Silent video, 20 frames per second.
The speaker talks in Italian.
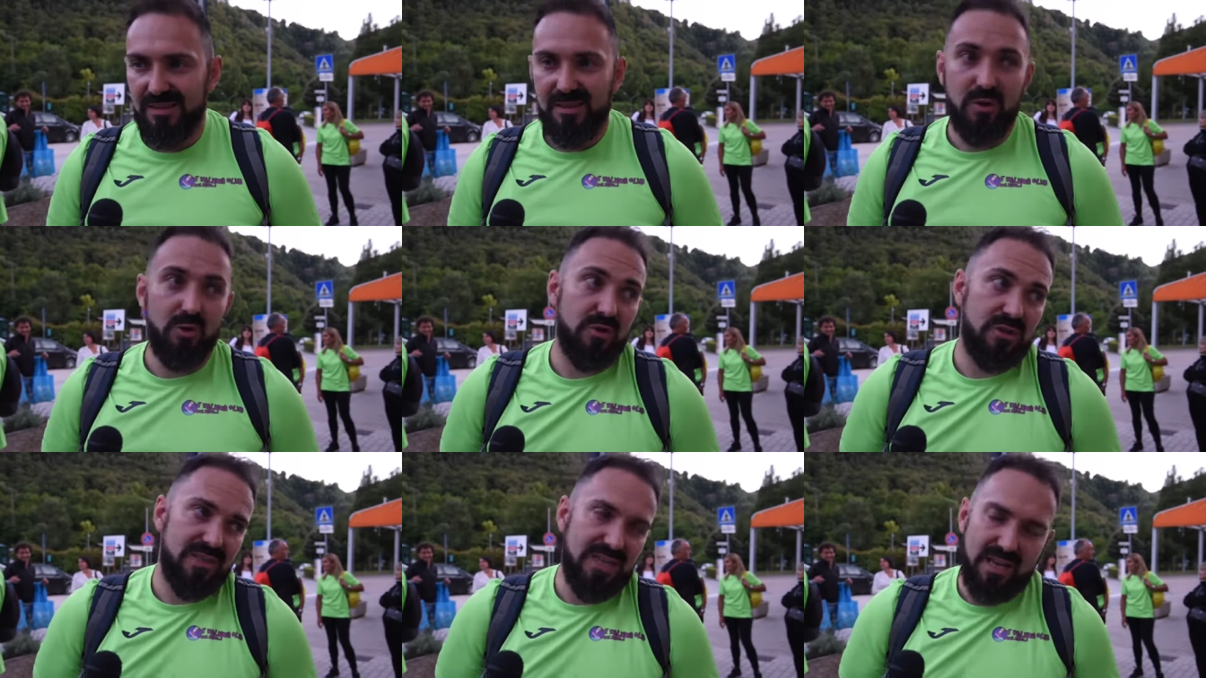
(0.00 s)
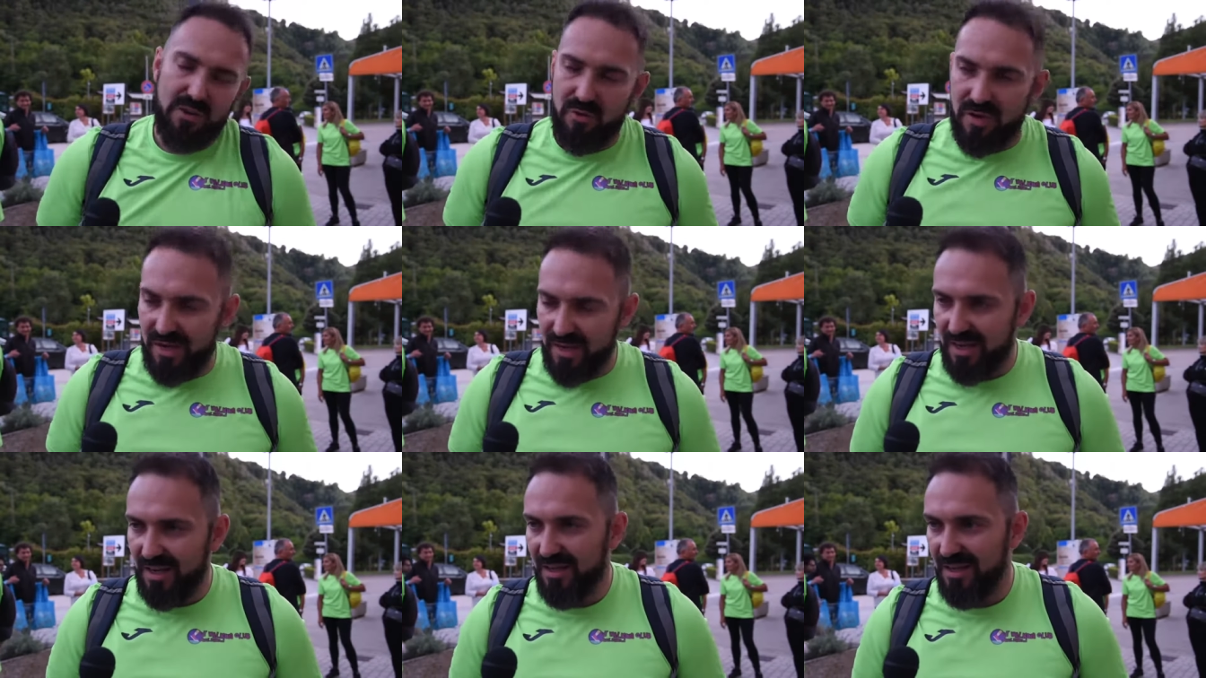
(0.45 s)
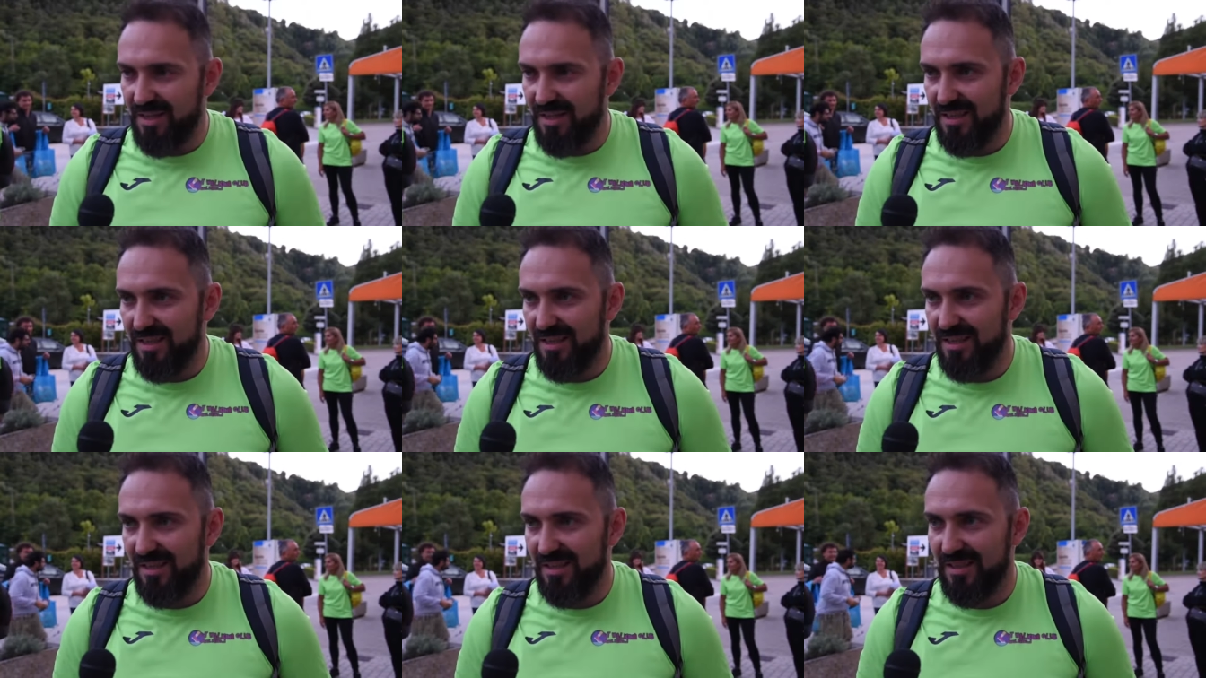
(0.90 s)
lo stato anche
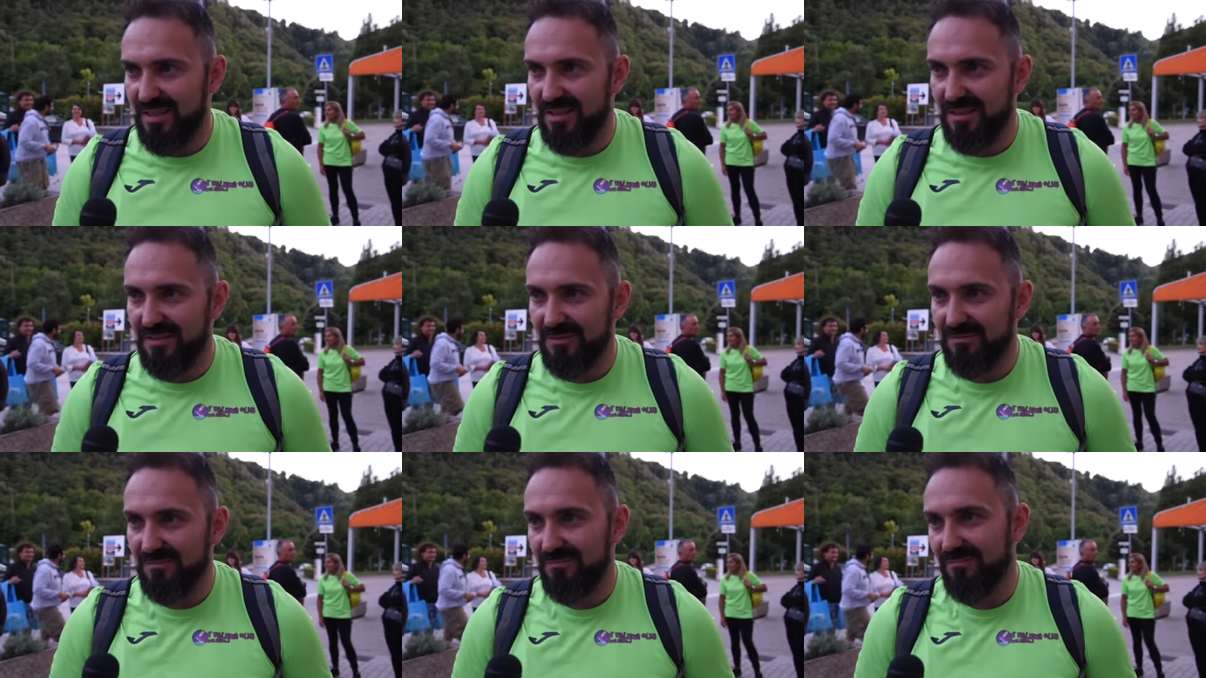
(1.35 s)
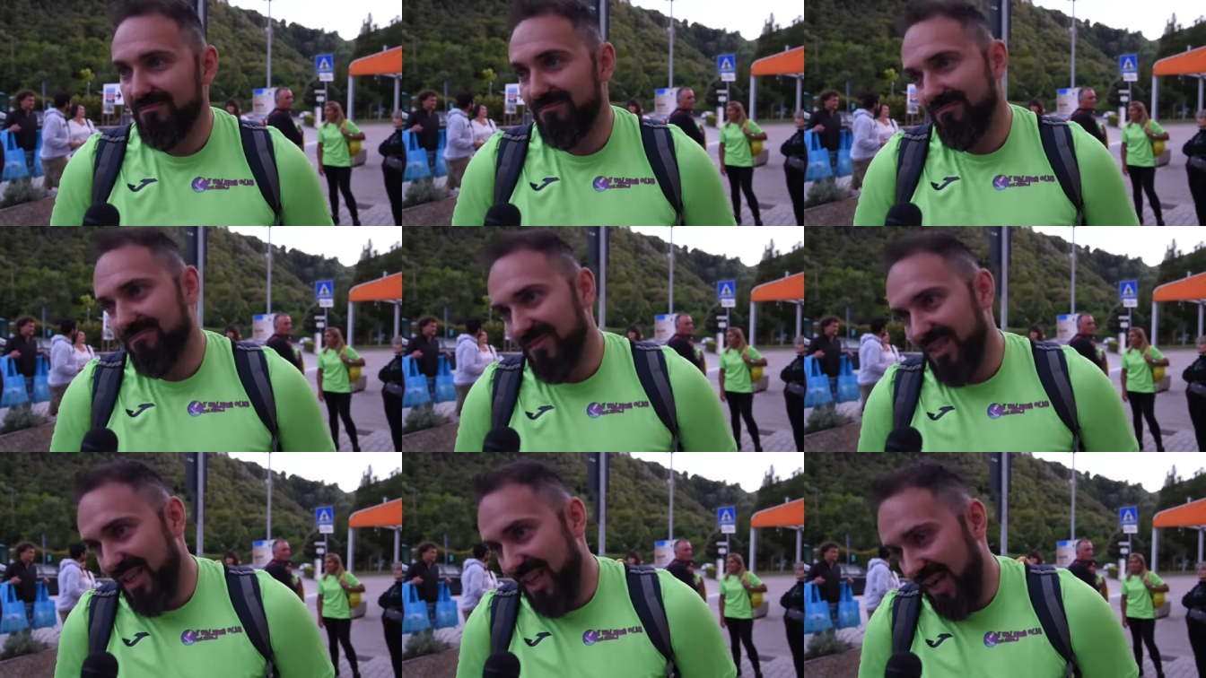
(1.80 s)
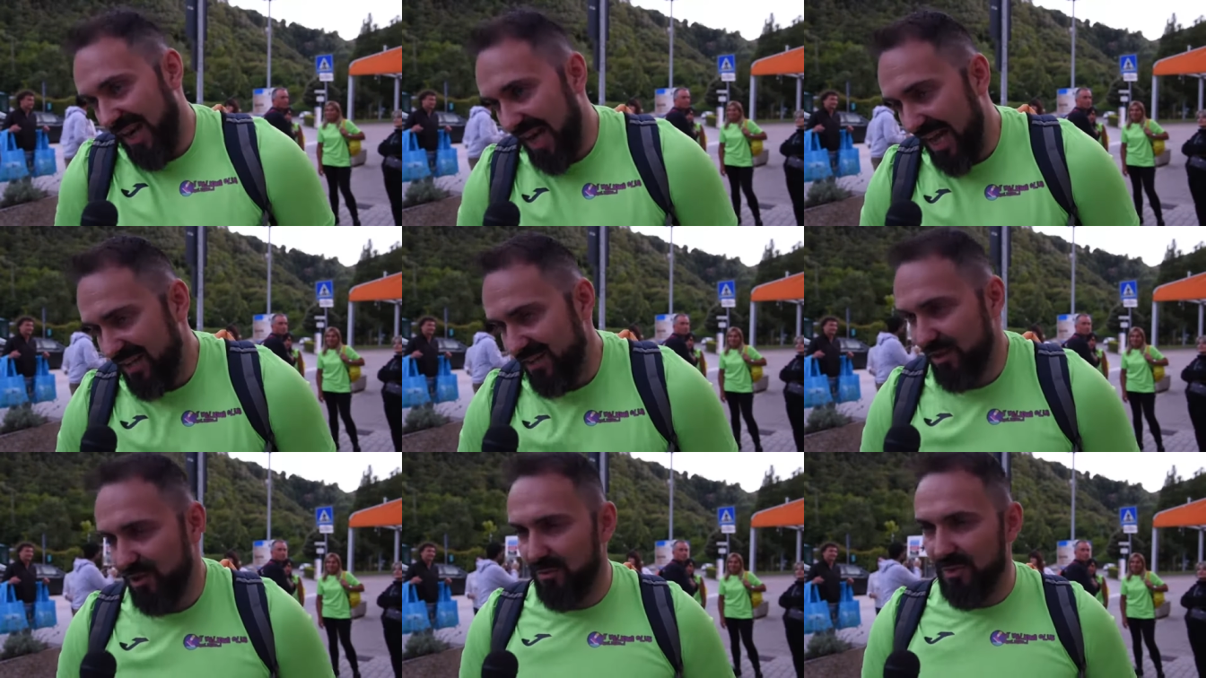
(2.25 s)
dei, dei
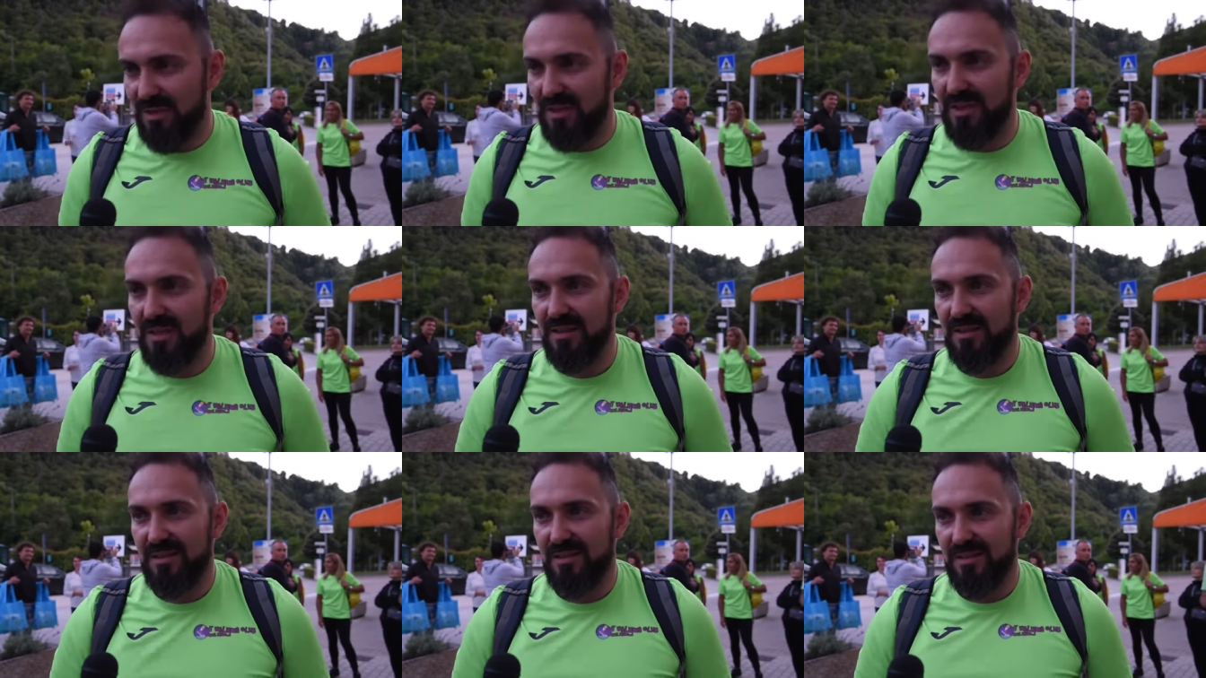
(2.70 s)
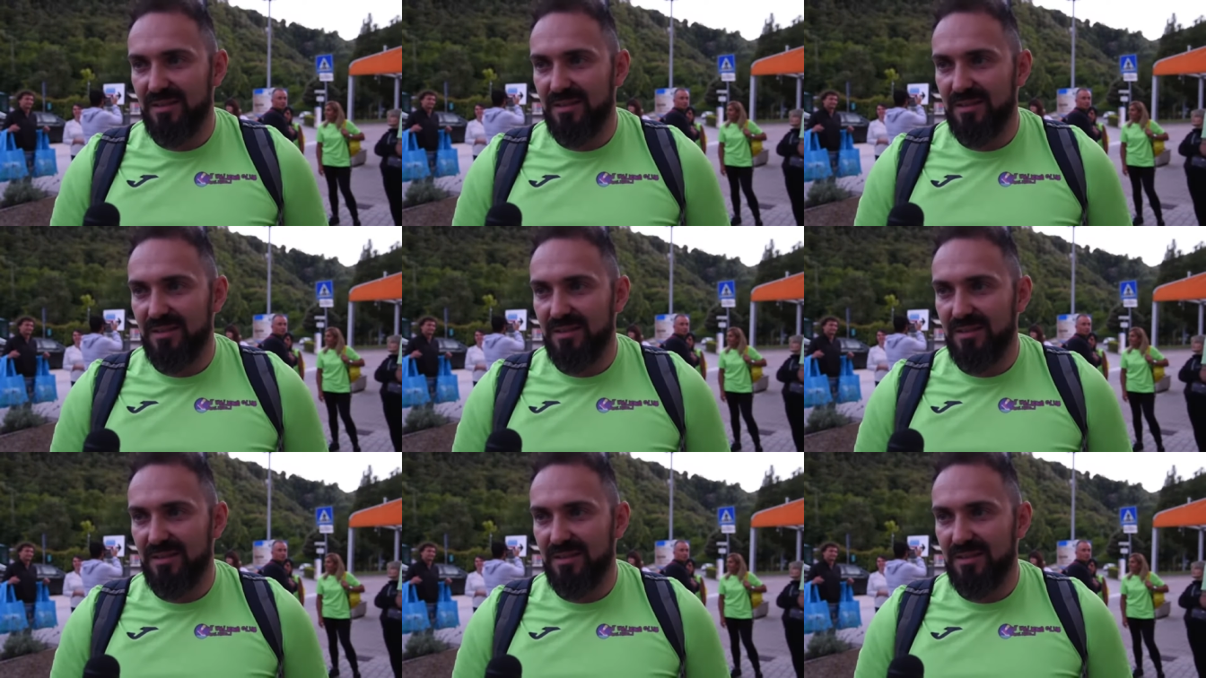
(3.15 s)
ragazzi, quindi